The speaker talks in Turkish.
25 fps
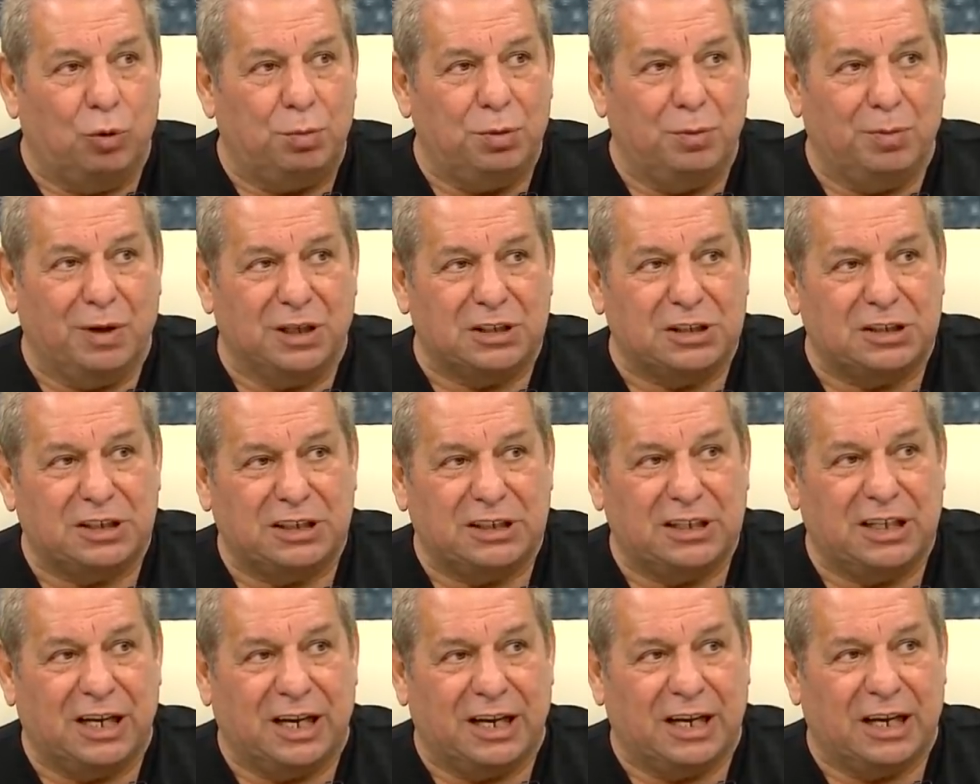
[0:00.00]
O bir
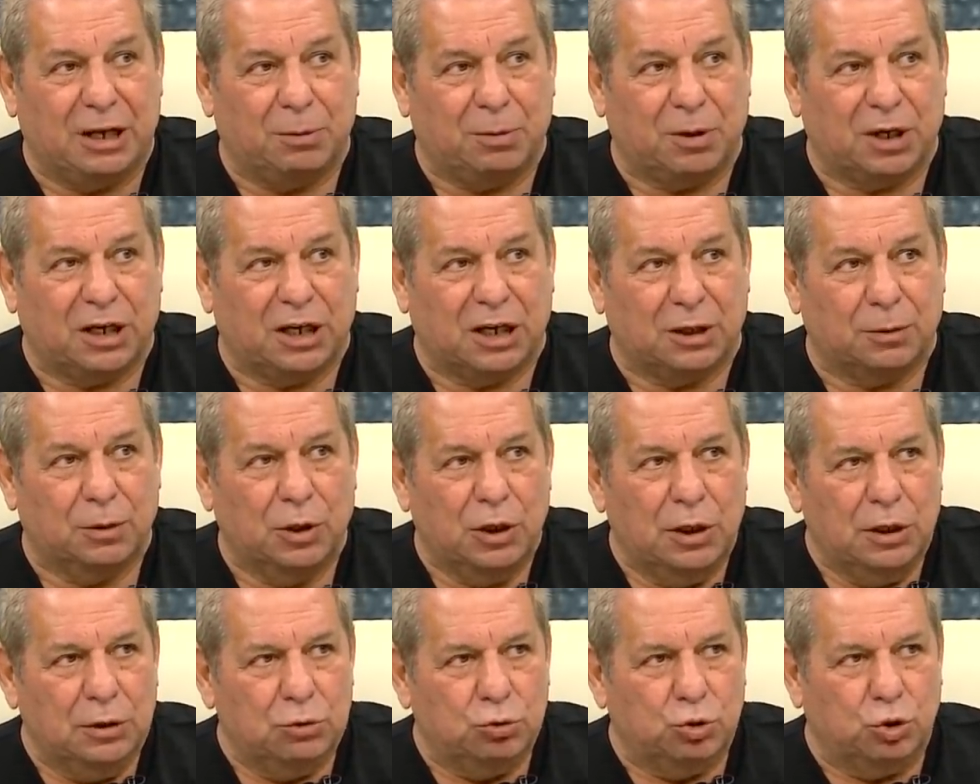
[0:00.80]
maçlık idareye bakarım.
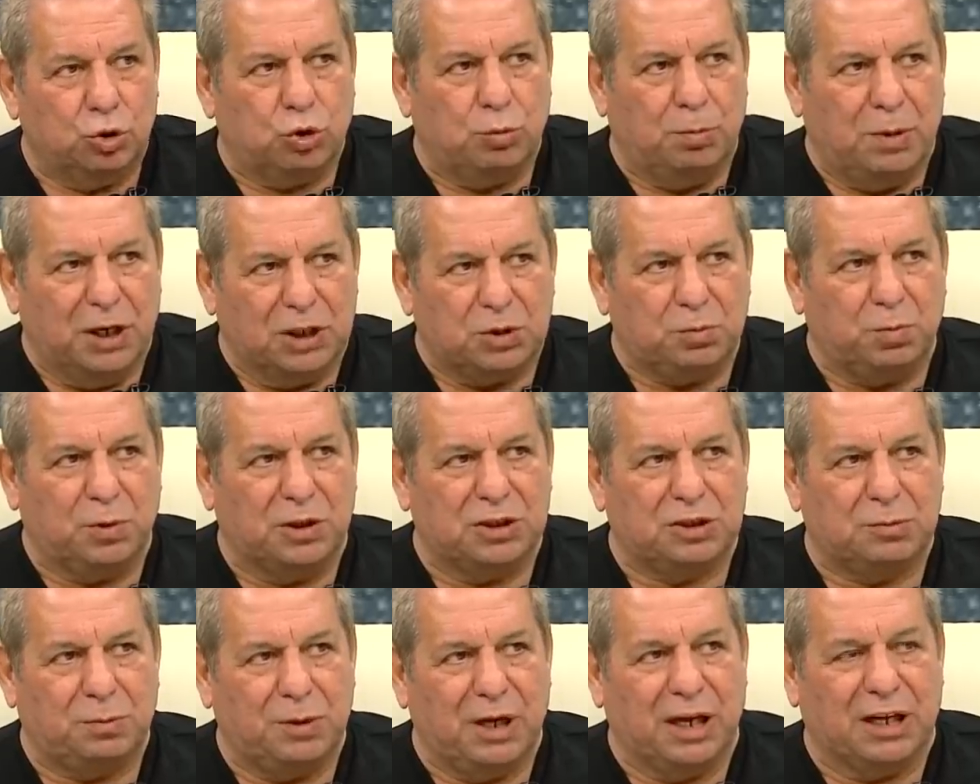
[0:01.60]
Çünkü beş
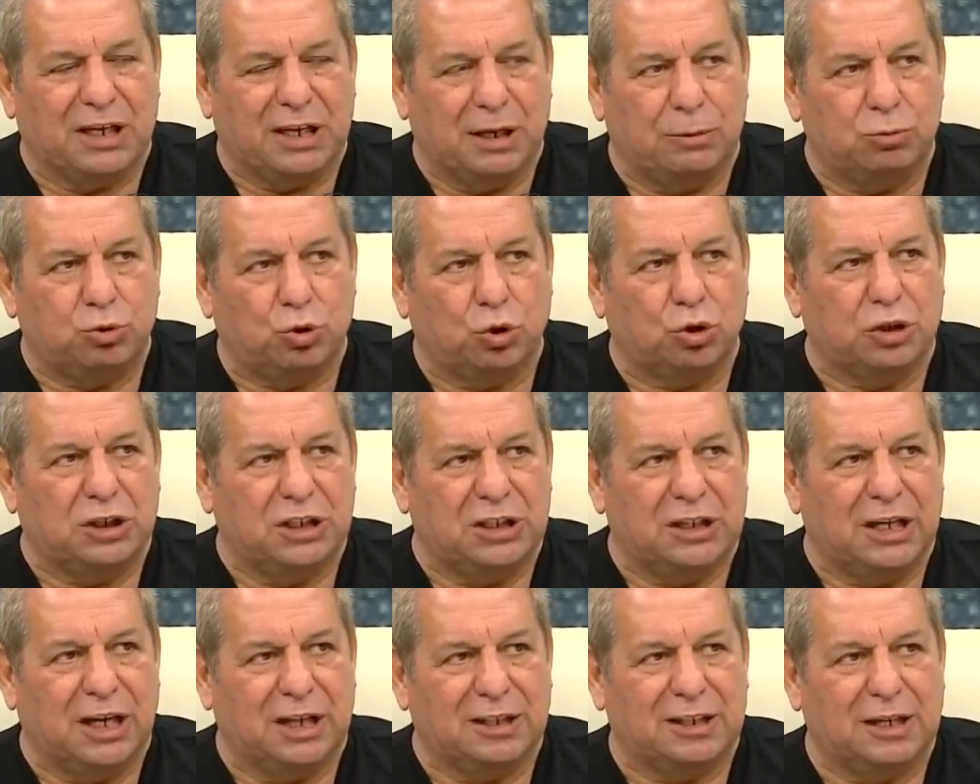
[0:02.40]
maçı bir hakem çok
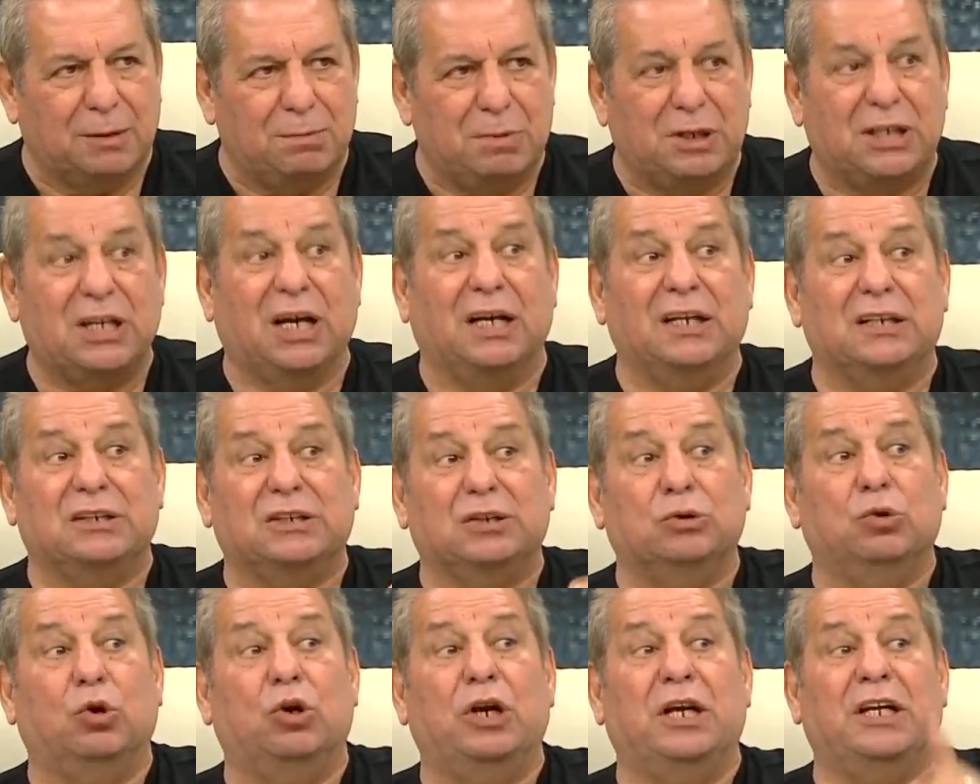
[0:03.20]
iyi der de bir
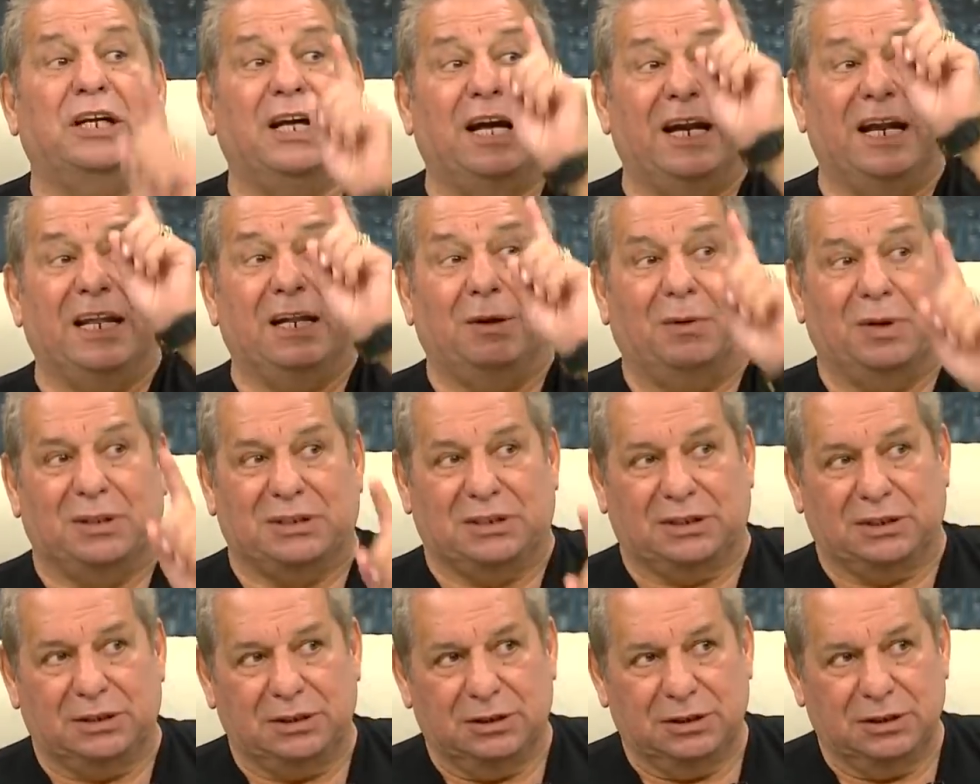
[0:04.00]
tanesini öyle idare
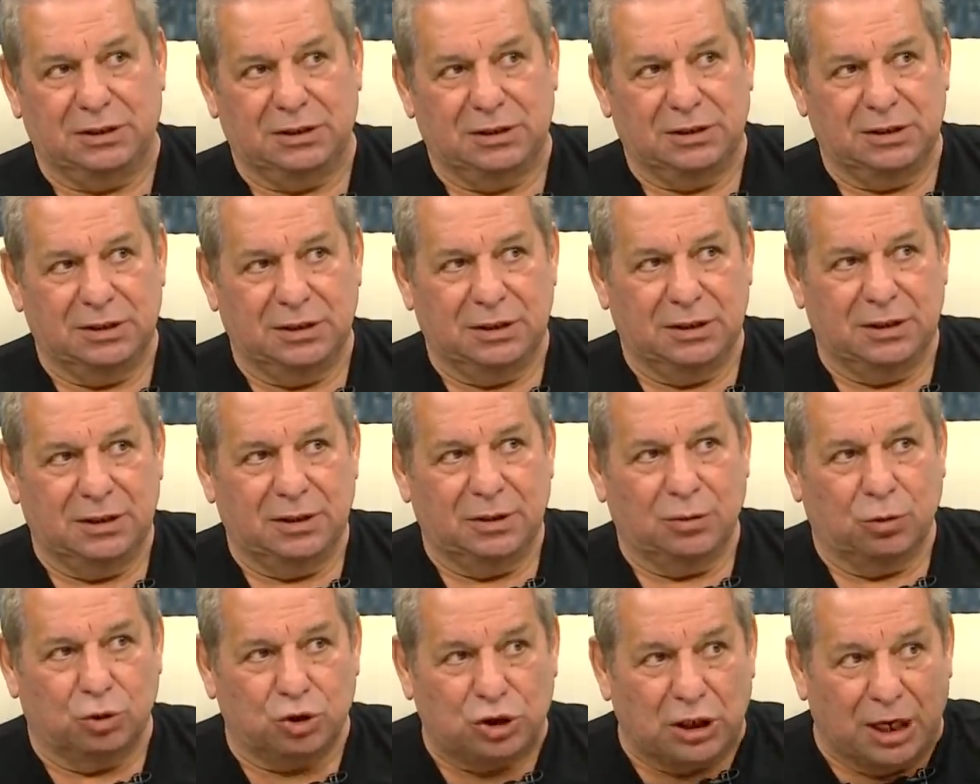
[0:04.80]
edemez.
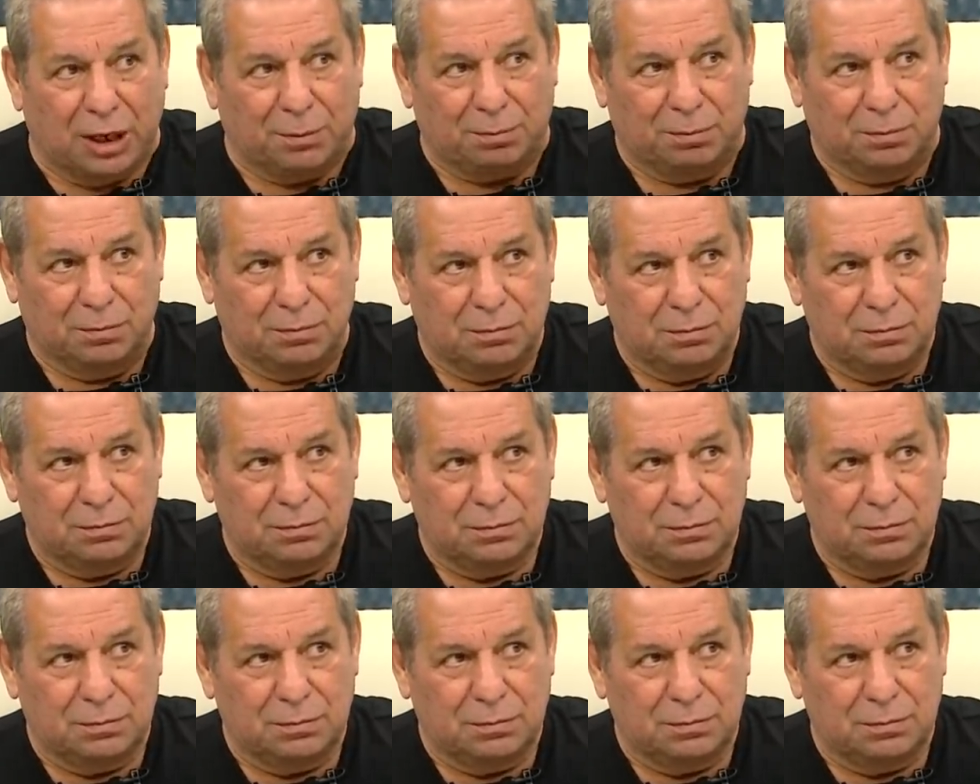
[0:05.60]
Hocam.